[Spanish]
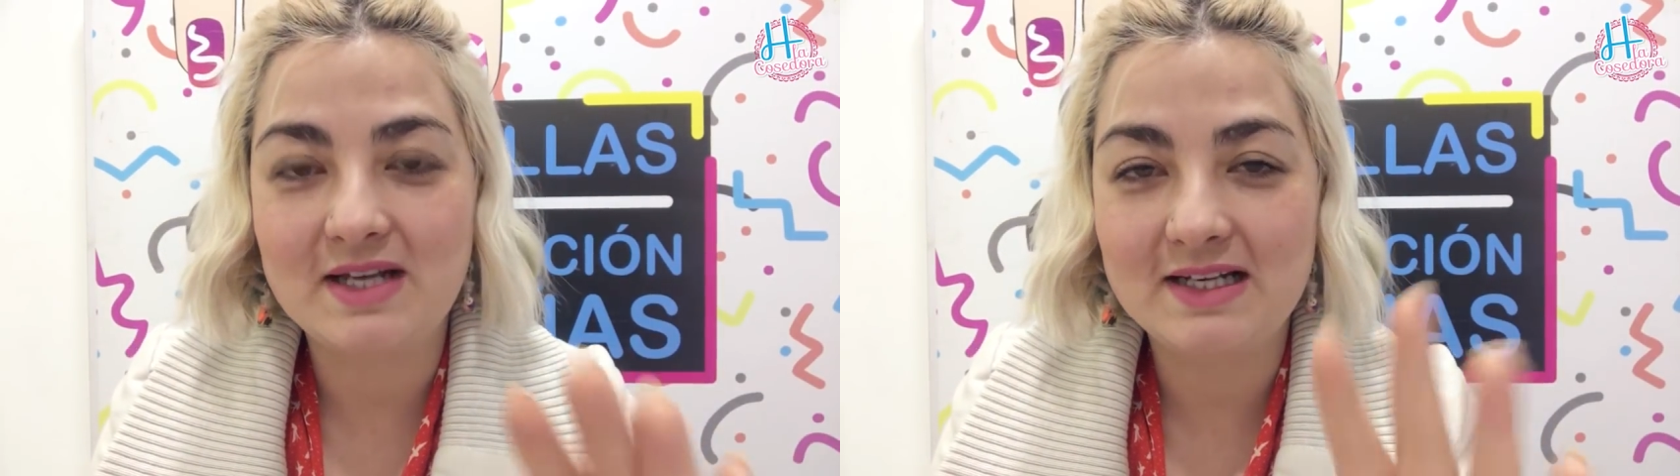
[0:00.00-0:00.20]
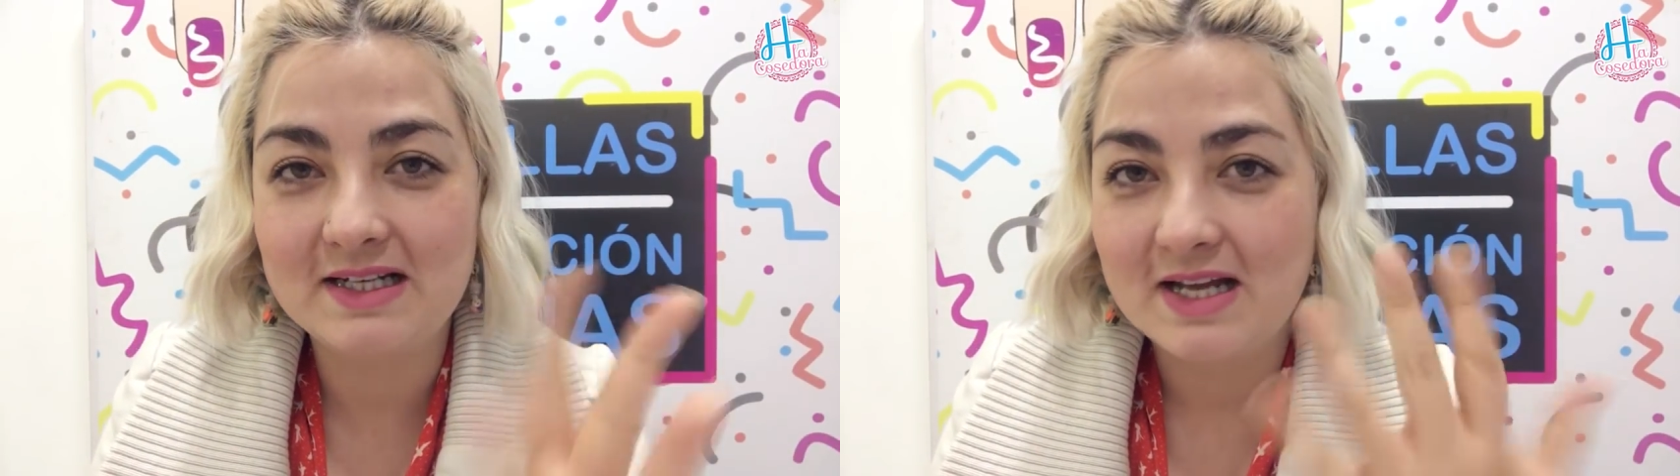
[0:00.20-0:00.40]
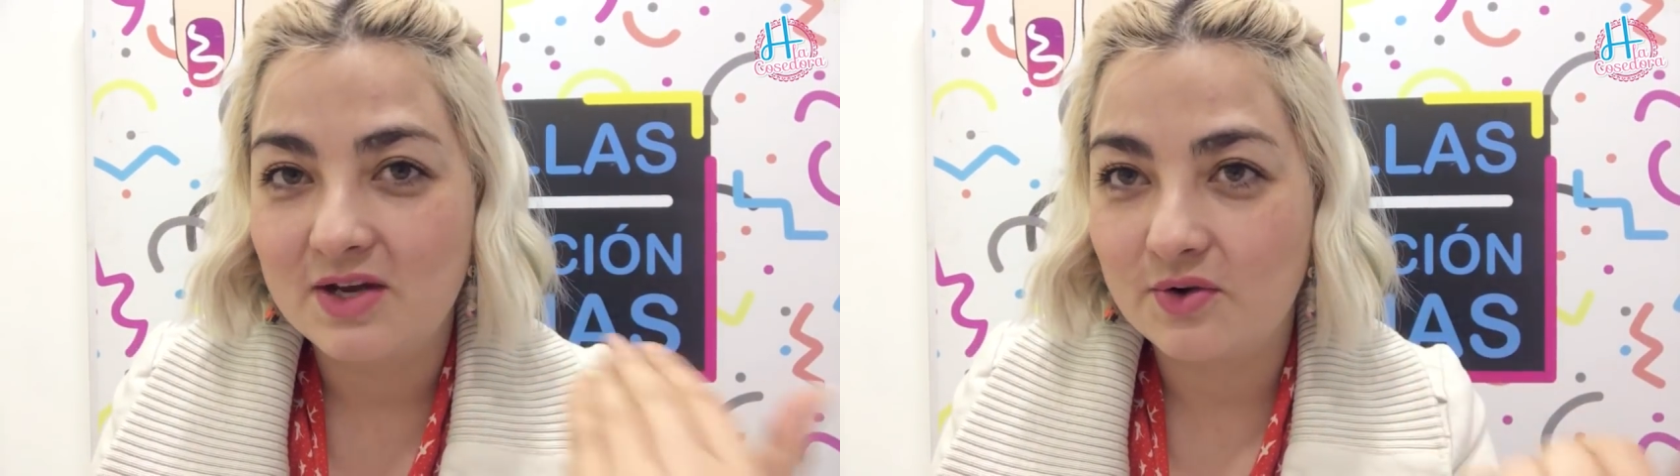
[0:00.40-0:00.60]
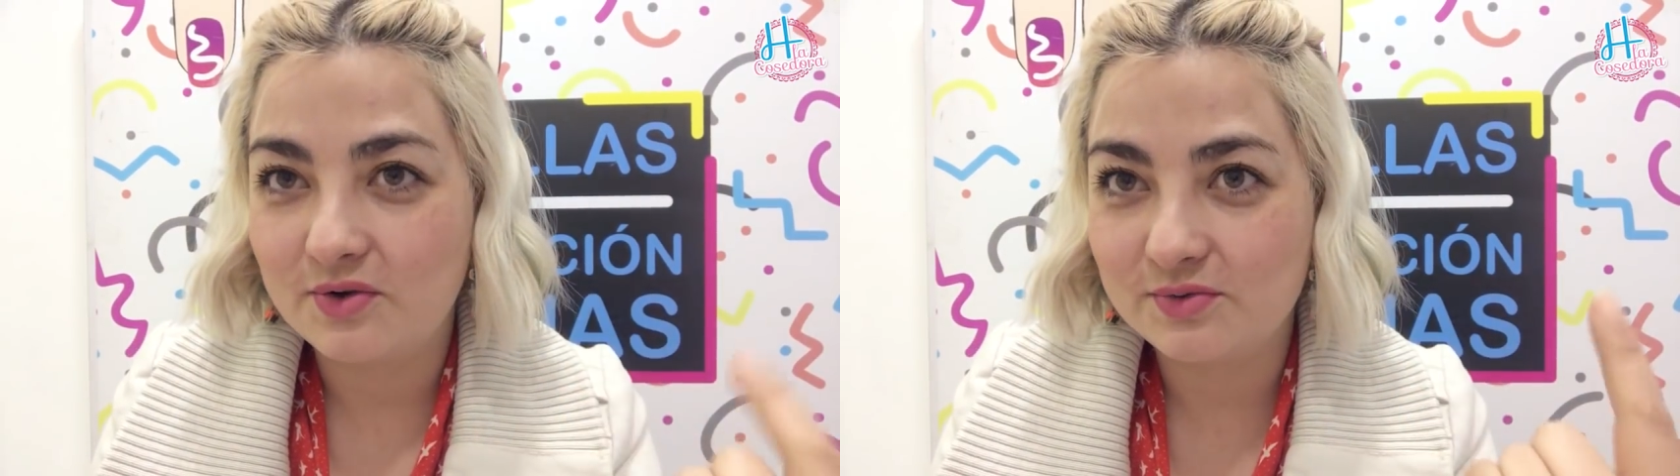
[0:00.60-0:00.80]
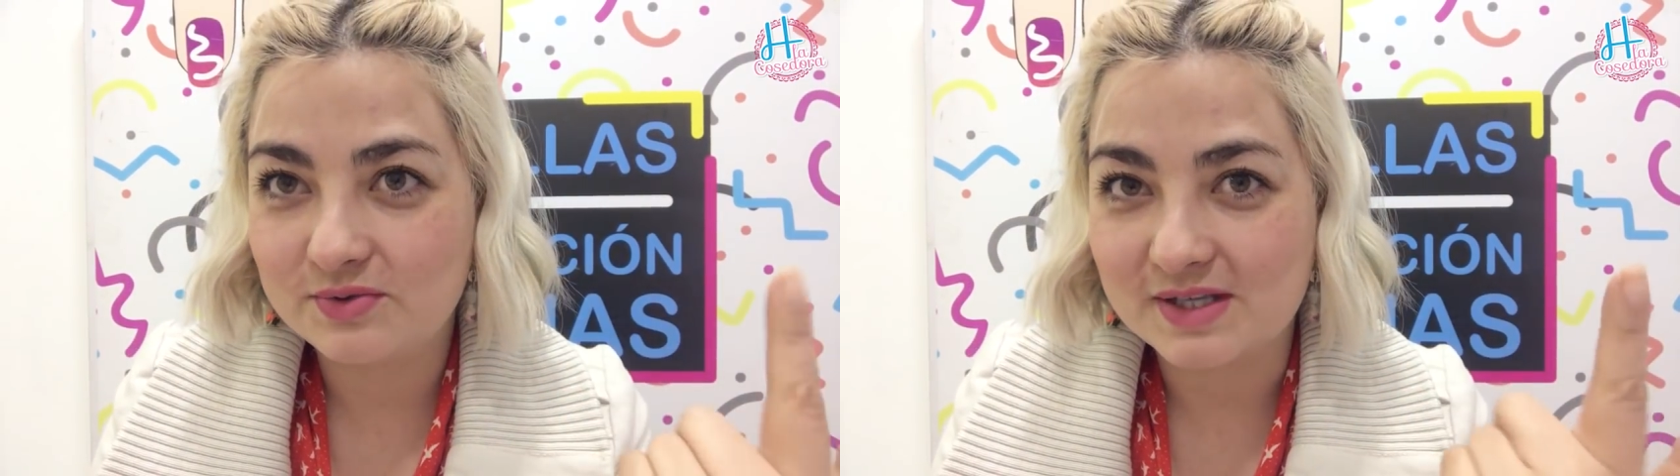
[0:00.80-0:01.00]
salen
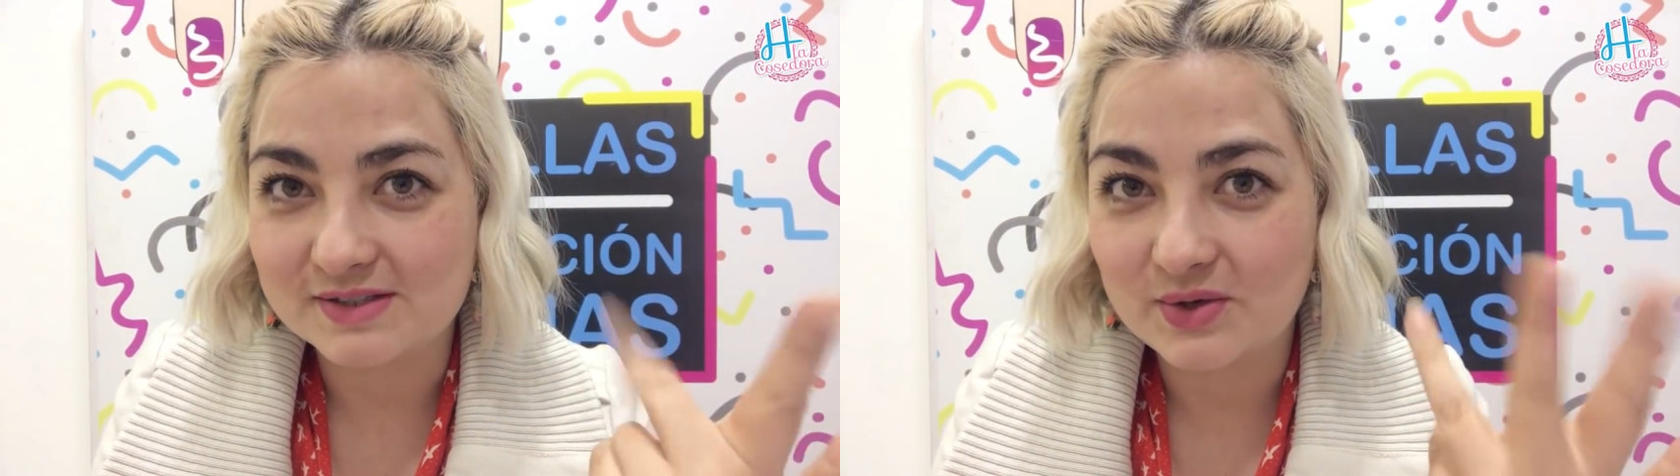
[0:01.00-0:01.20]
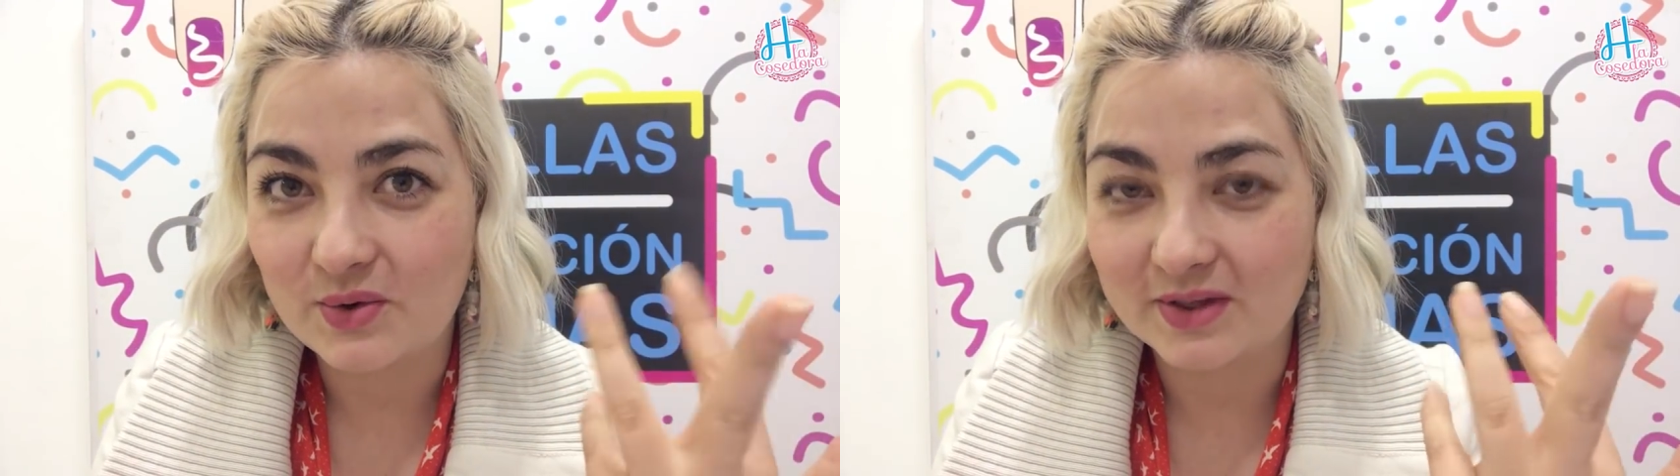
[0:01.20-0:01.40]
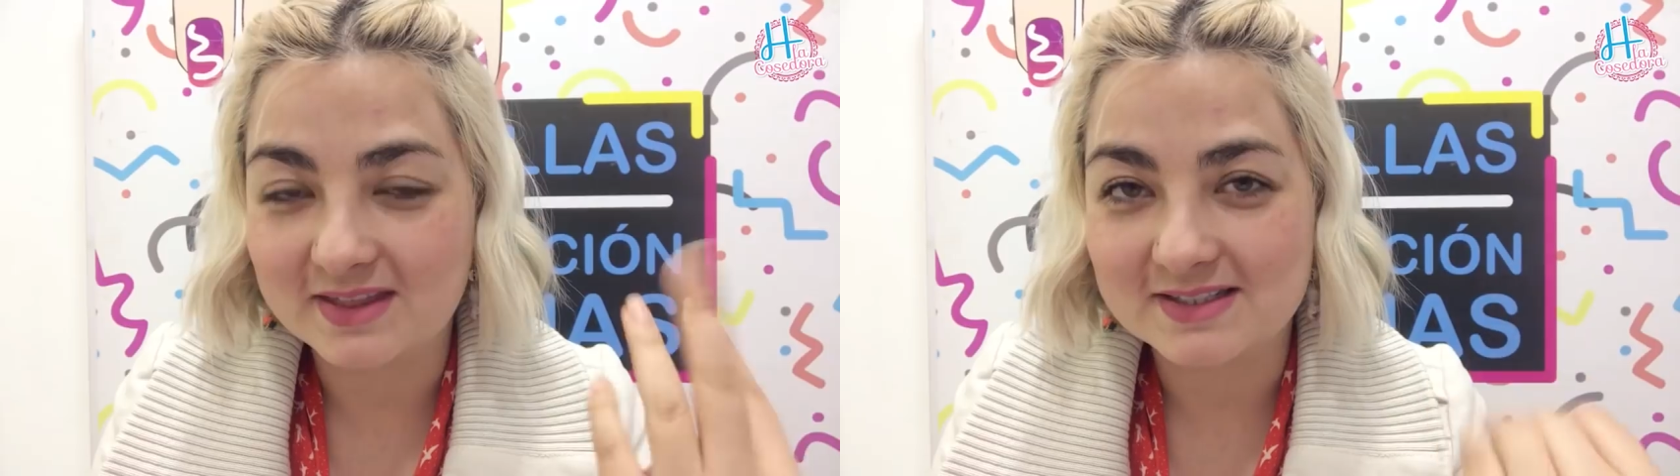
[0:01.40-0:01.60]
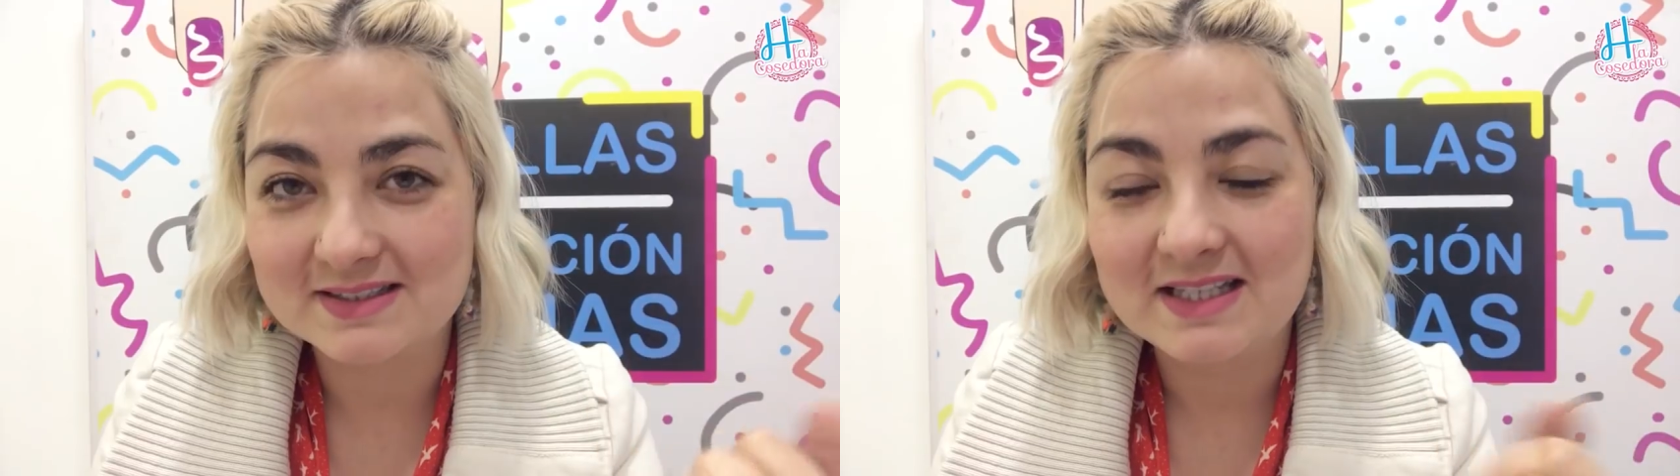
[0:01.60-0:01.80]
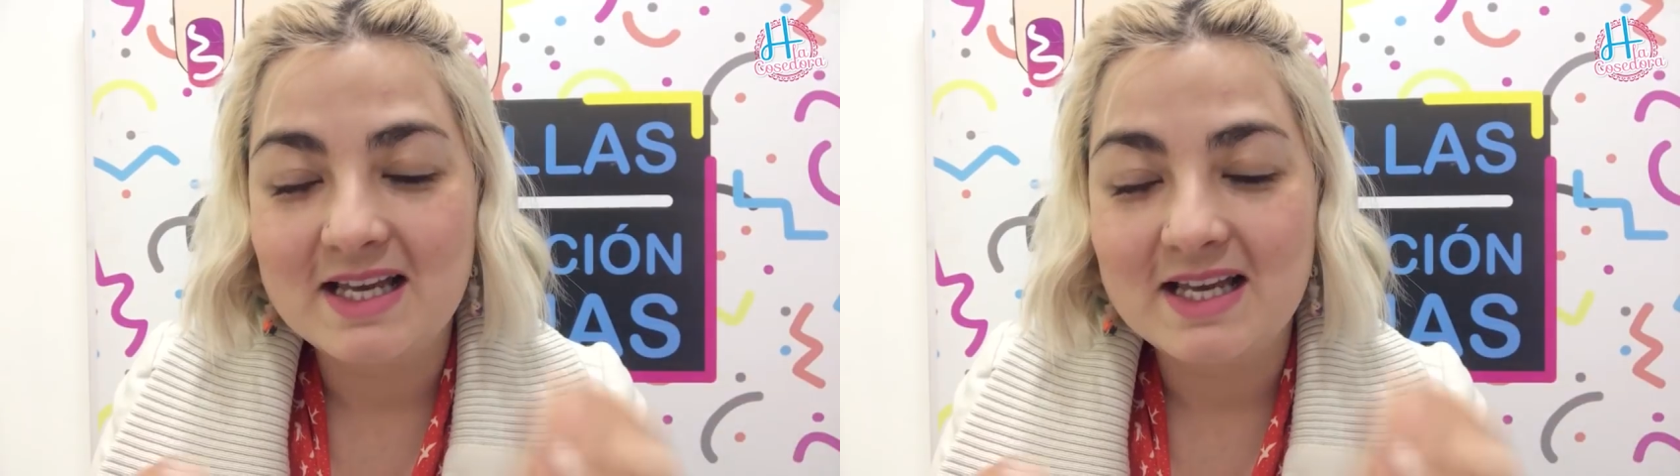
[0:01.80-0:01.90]
con uñas cortas.